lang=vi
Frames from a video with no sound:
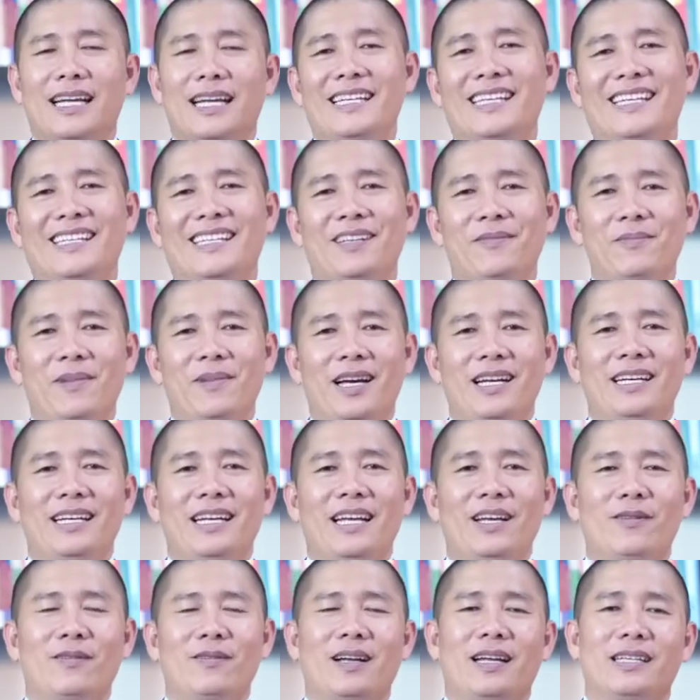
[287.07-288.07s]
Các anh chị thân mến,
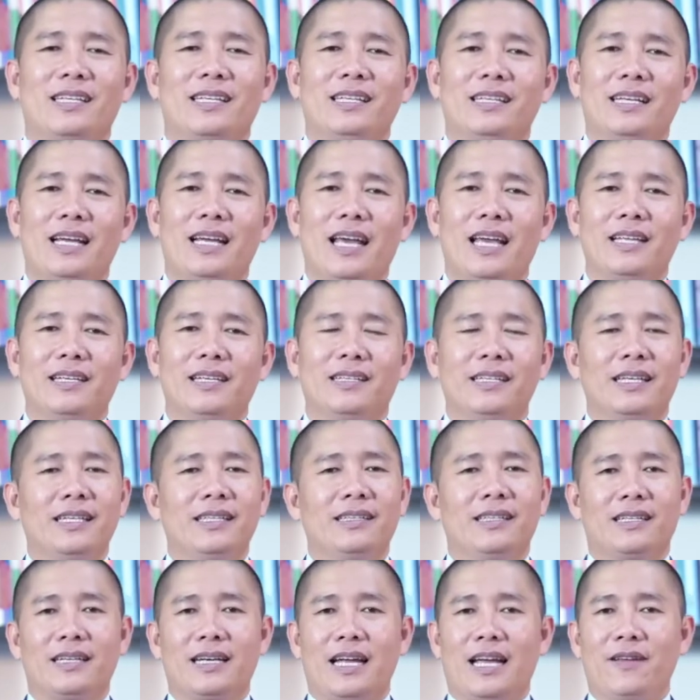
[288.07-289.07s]
nếu các anh chị nghe những
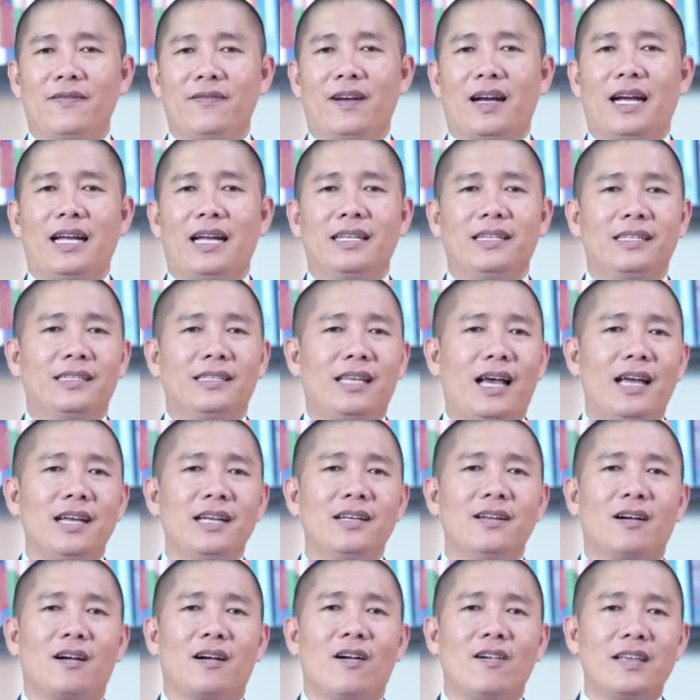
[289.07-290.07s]
kiến thức này và các anh chị
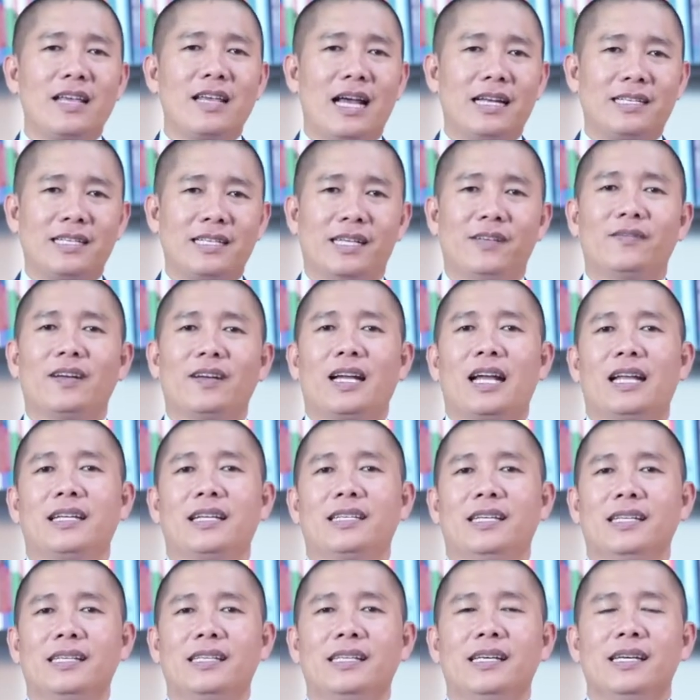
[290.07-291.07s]
thấy nó có giá trị với các
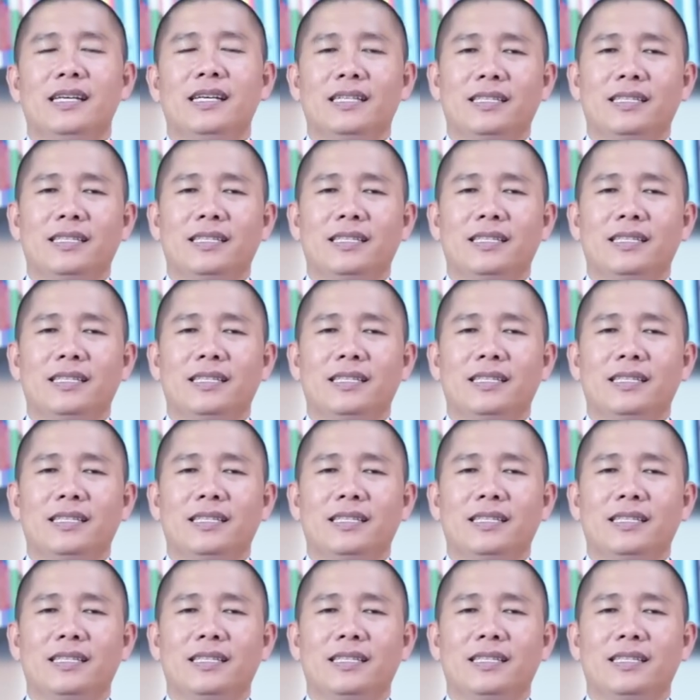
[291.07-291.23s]
anh chị